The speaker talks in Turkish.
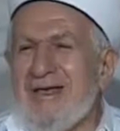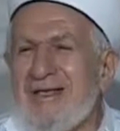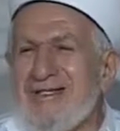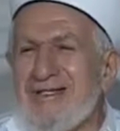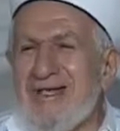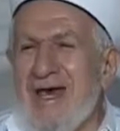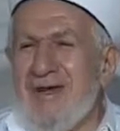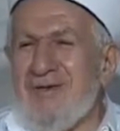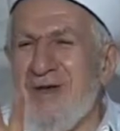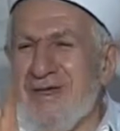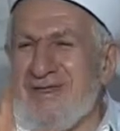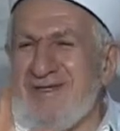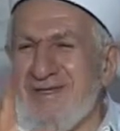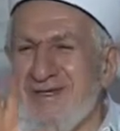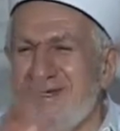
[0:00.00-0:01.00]

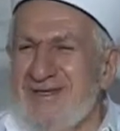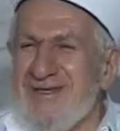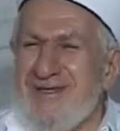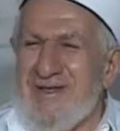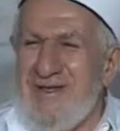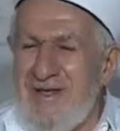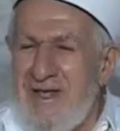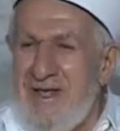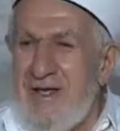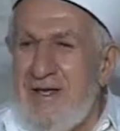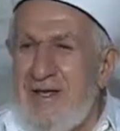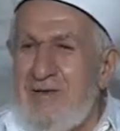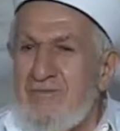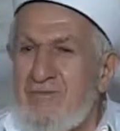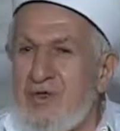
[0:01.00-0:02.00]
Serbestsiniz dedi.
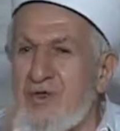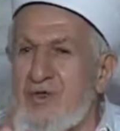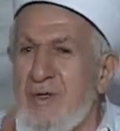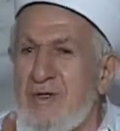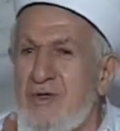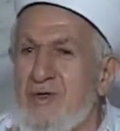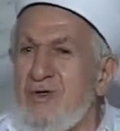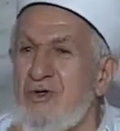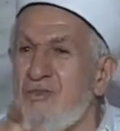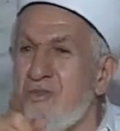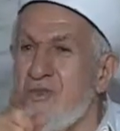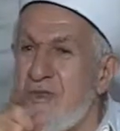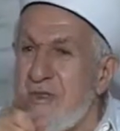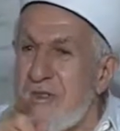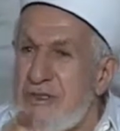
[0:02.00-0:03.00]
Müslüman olun
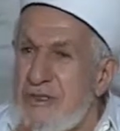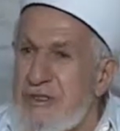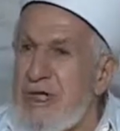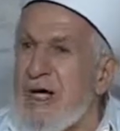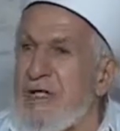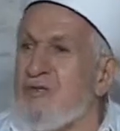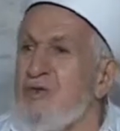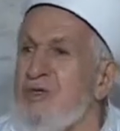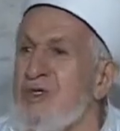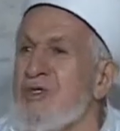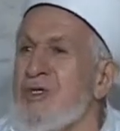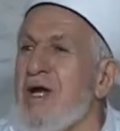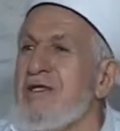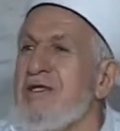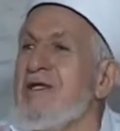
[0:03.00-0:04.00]
şart, bunun
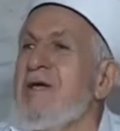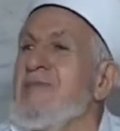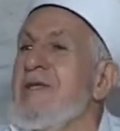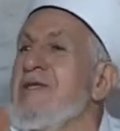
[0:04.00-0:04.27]
şartıyla